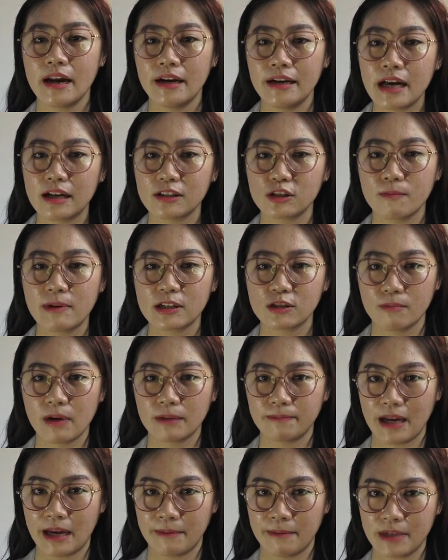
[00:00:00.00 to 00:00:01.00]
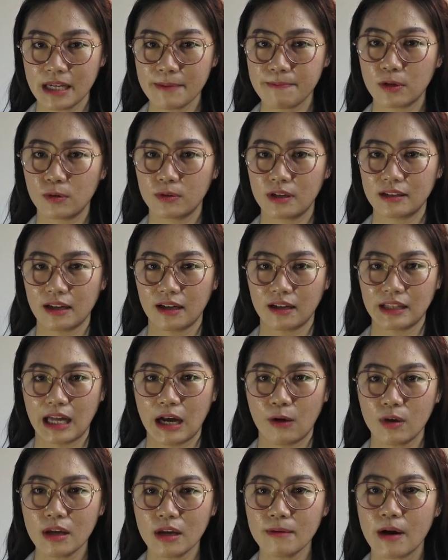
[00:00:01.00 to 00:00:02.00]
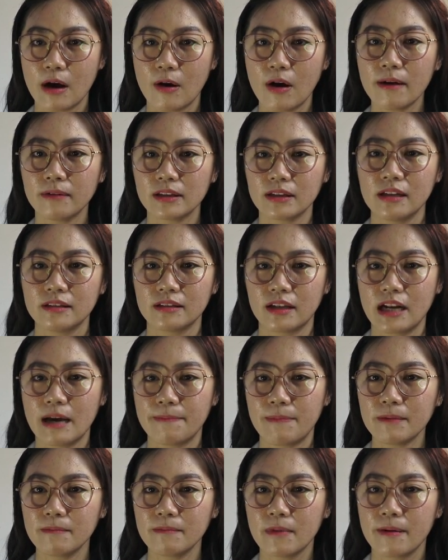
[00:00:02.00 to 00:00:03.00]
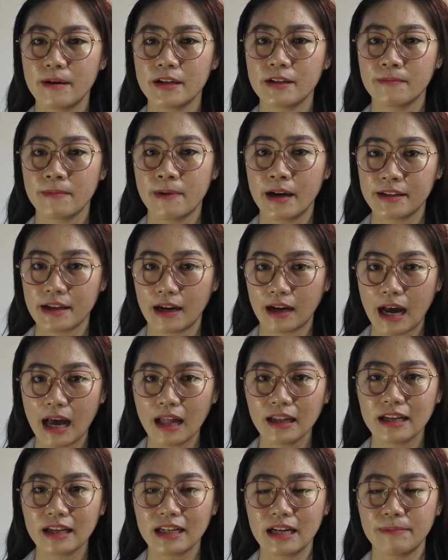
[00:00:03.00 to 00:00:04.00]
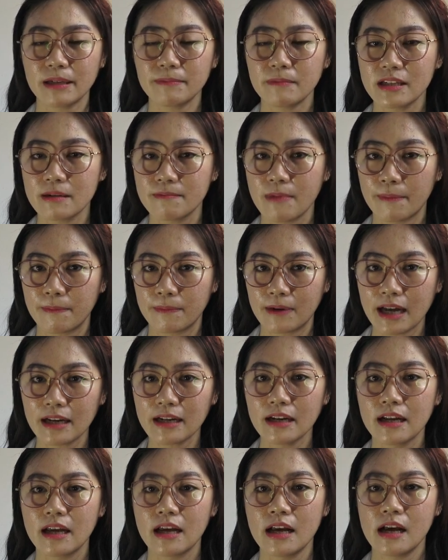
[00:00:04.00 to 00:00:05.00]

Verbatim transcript: Nah, sobat-sobat PMI perlu kita ketahui bahwa terdapat banyak hal yang dapat menyebabkan